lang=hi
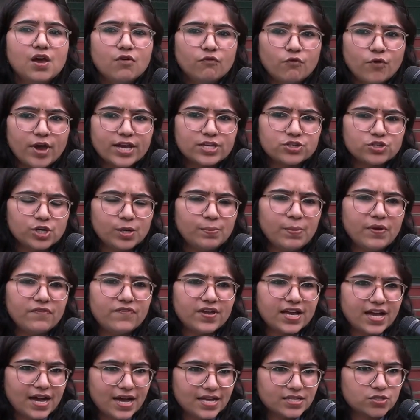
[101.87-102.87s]
वो एक्चुअल में
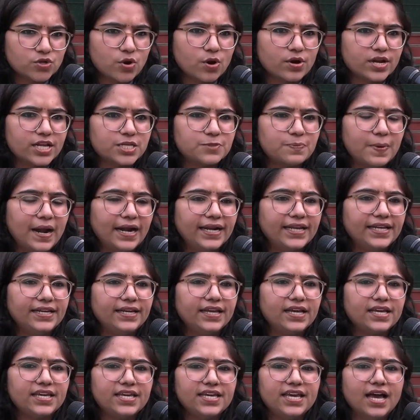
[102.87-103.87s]
विकास कांग्रेस पार्टी
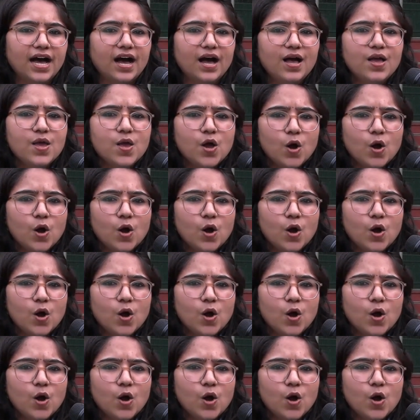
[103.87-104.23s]
ने किया